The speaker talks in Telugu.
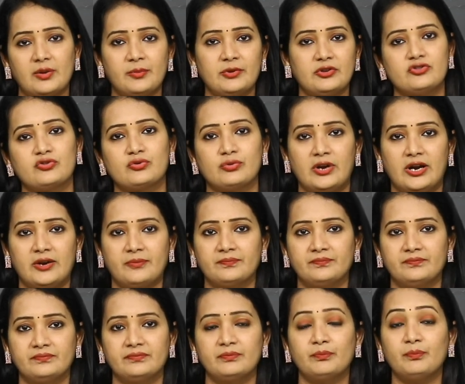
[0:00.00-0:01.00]
విరమించుకున్నాడు
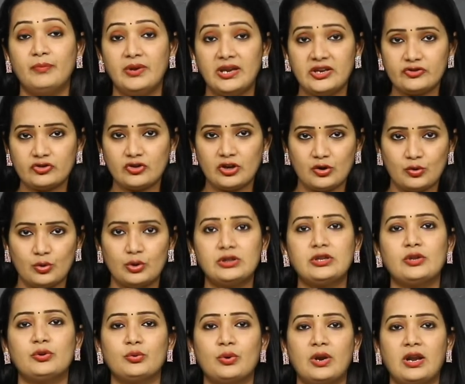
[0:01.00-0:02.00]
బీచ్కి
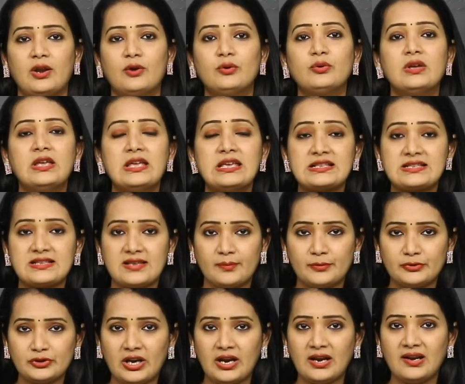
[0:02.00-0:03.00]
కొంత దూరంలో
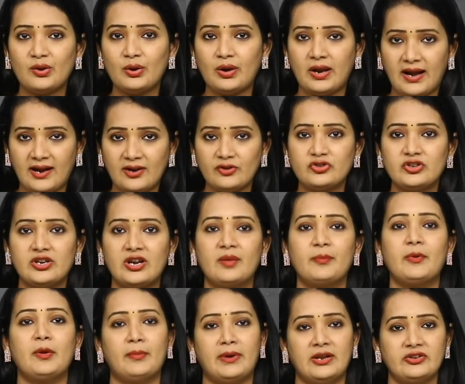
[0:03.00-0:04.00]
సముద్రంలో ల్యాండ్
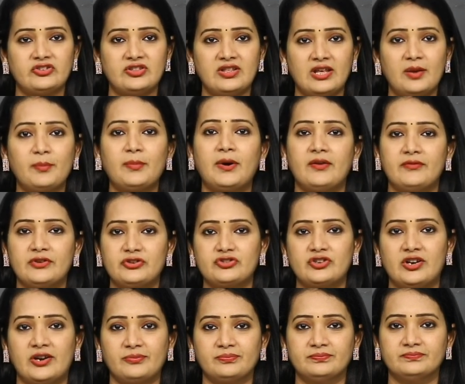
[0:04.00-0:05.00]
చేయడమే మంచిదని
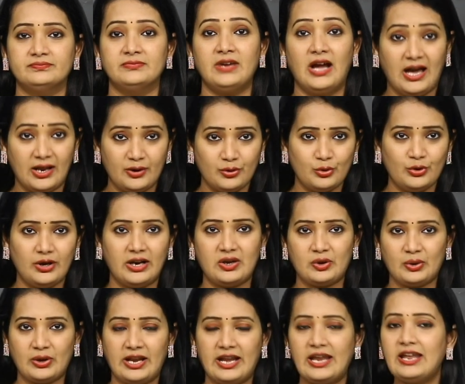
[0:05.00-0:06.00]
భావించాడు
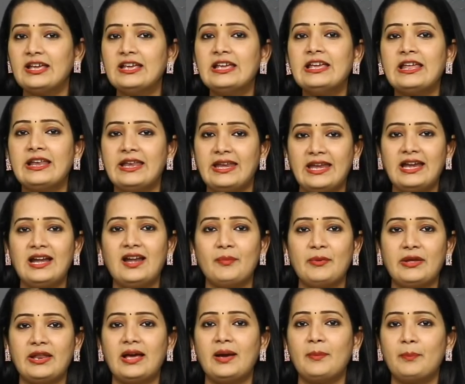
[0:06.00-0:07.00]
అనుకున్నట్టుగానే నీళ్ల
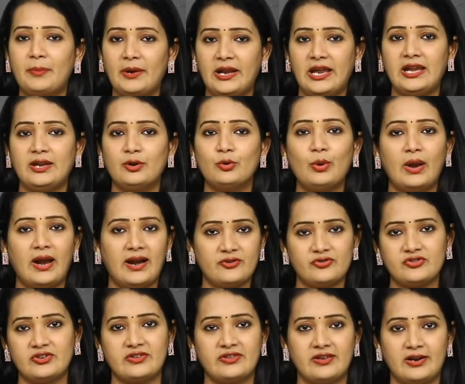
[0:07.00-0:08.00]
మీద ప్లేన్ను
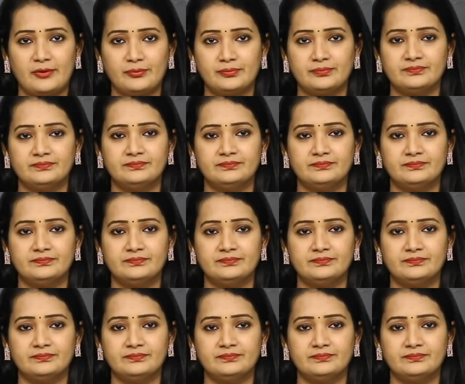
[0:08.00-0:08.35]
ల్యాండ్ చేశాడు